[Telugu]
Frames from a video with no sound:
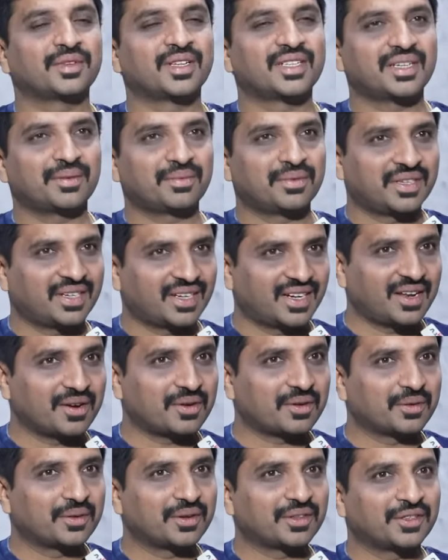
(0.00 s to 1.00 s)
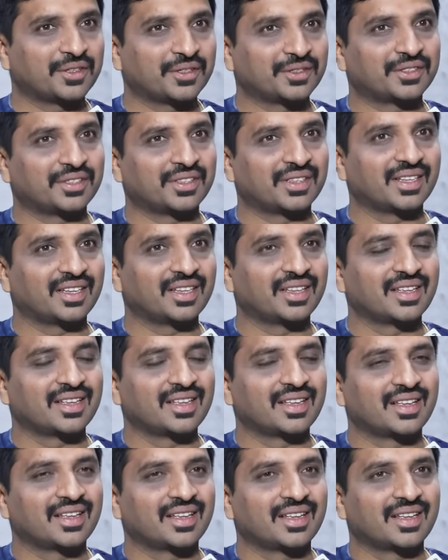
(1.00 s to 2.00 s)
నేను చెప్తుంటే నాకు గుర్తు వస్తుంది
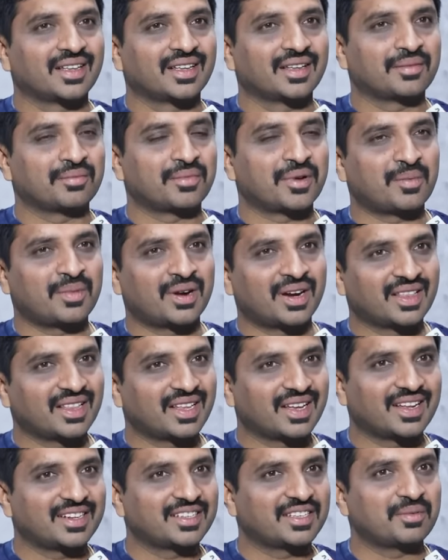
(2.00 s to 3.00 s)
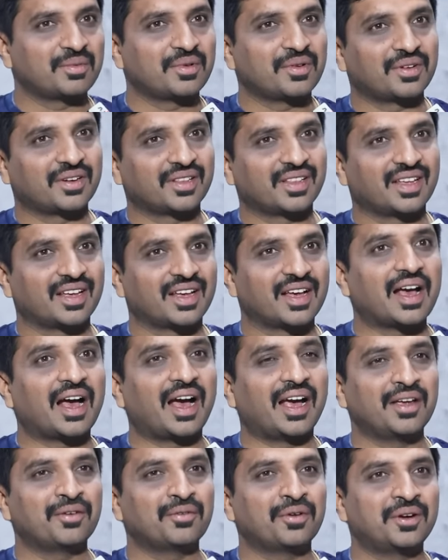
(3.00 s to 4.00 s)
బ్రహ్మానందం గారి సినిమా ఉంటుంది
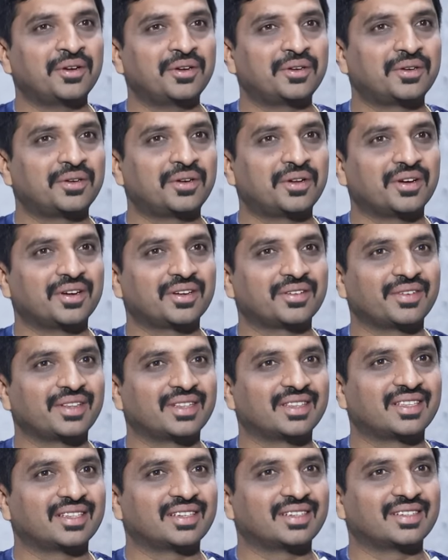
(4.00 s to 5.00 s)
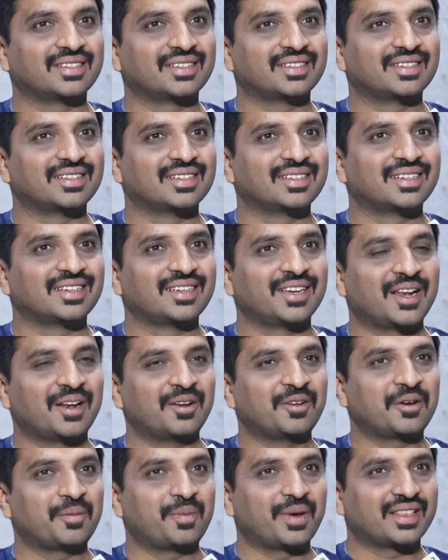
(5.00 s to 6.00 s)
ఐ వాంట్ టు టాక్ విత్ నెల్లూరు పెద్ద
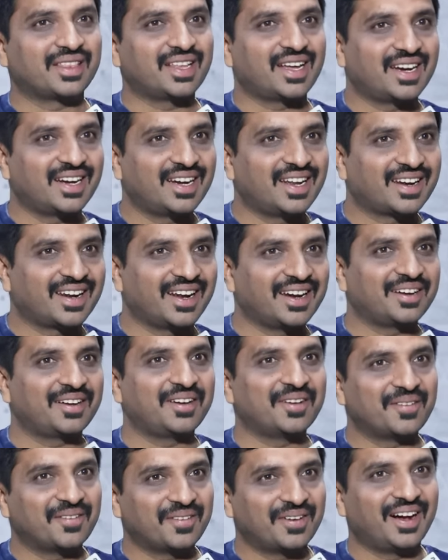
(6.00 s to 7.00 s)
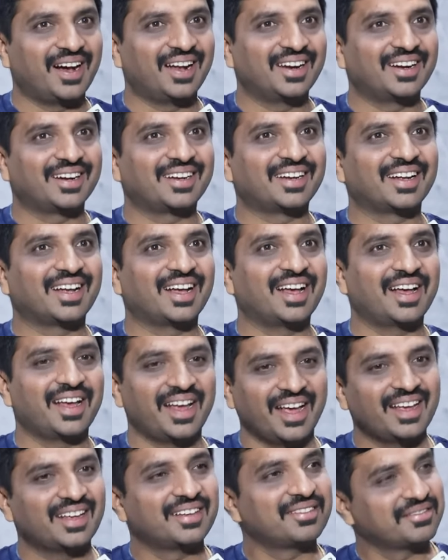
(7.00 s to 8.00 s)
నెల్లూరు పెద్దారెడ్డి రైట్ నౌ అన్నట్టుగా
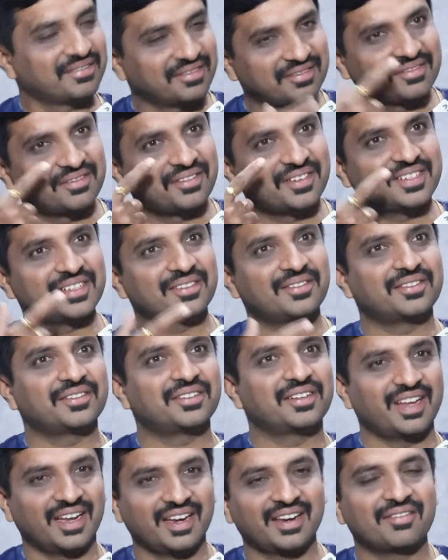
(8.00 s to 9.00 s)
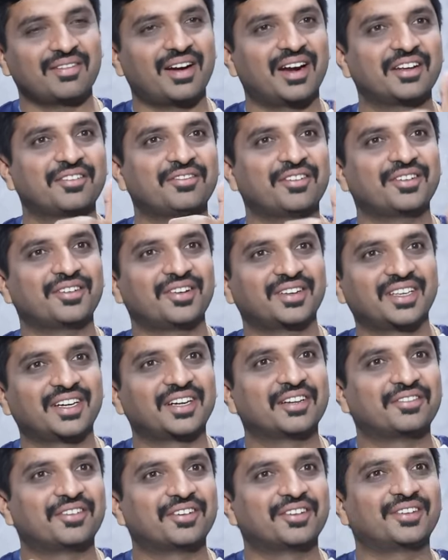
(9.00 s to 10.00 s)
ఏ ఫోన్ కొట్టు ఏ వాడికి ఫోన్ కొడతా
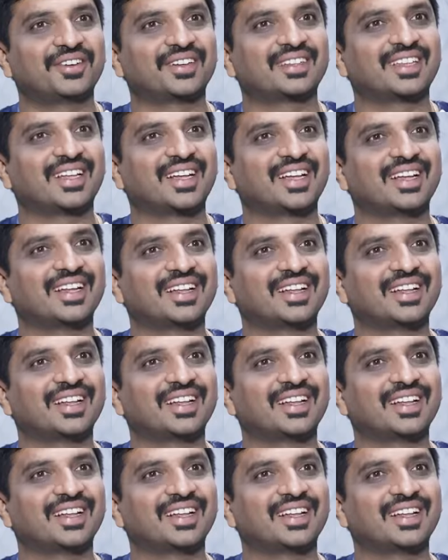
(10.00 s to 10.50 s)
వీడికి ఫోన్ కొడతా